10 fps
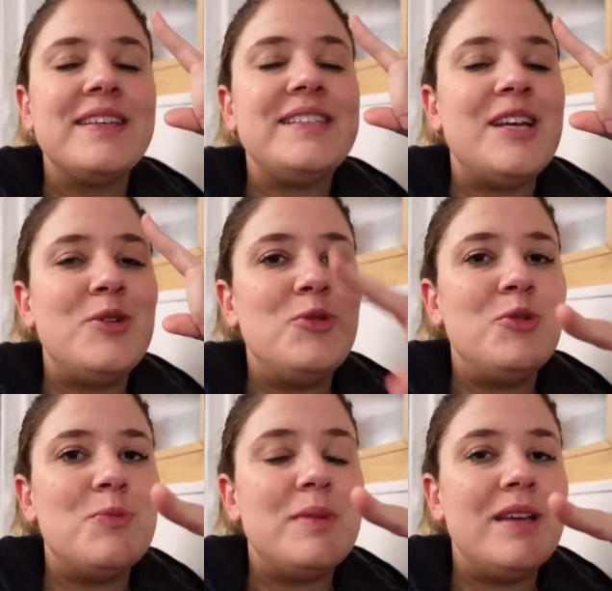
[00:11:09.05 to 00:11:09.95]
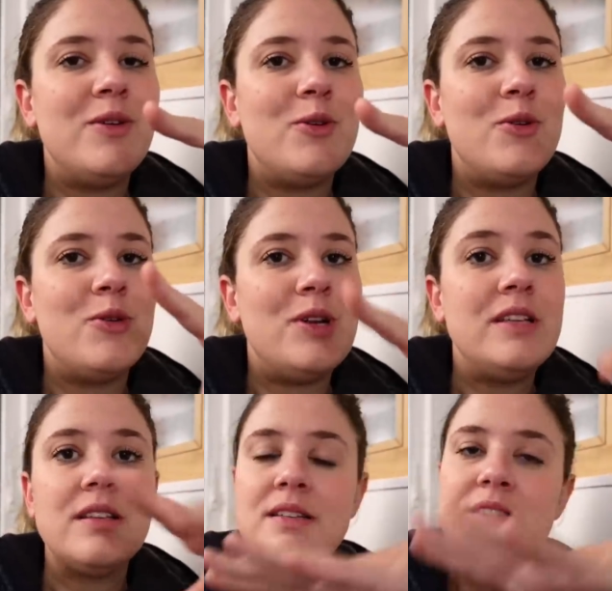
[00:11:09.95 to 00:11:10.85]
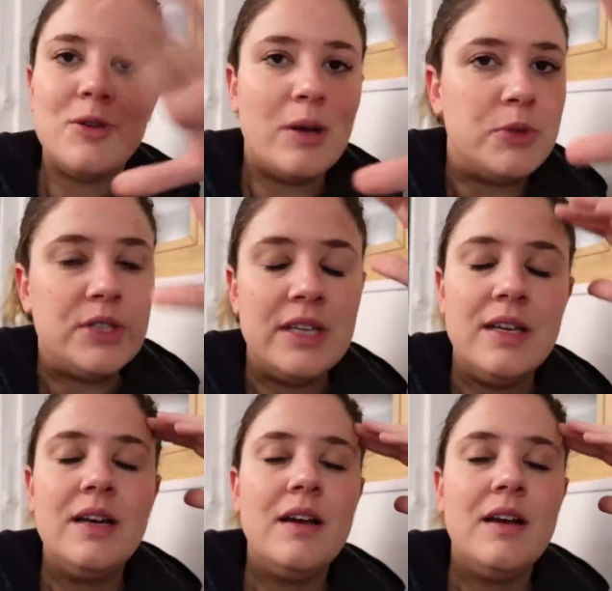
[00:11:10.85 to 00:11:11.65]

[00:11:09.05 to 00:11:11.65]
qui est l'une de mes euh, lectrices abonnées.